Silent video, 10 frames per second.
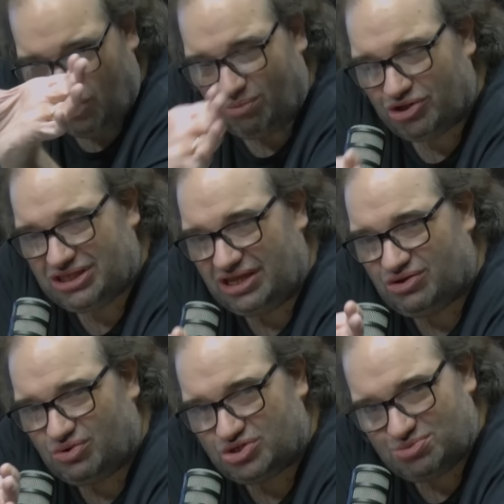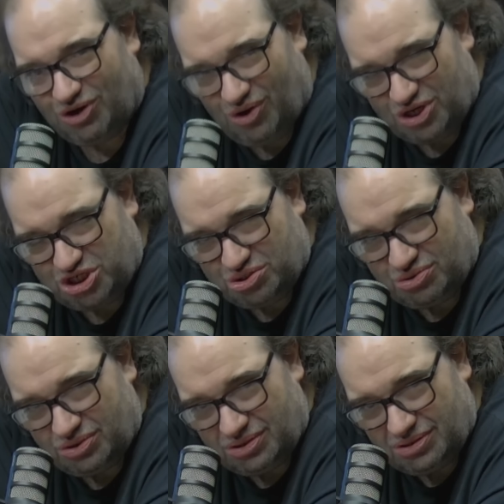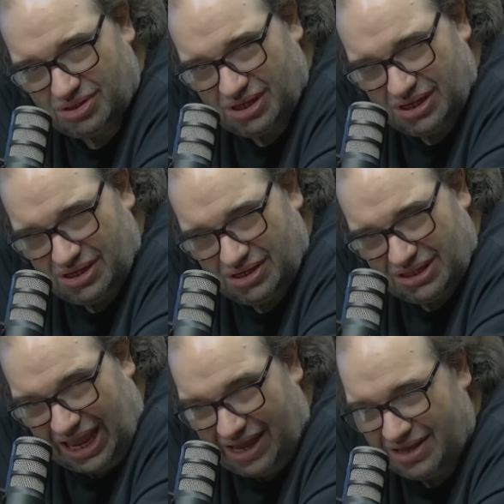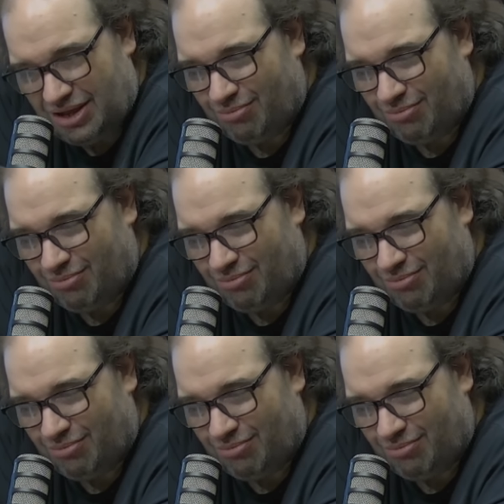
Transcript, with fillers: o modelo cosmológico. Tá?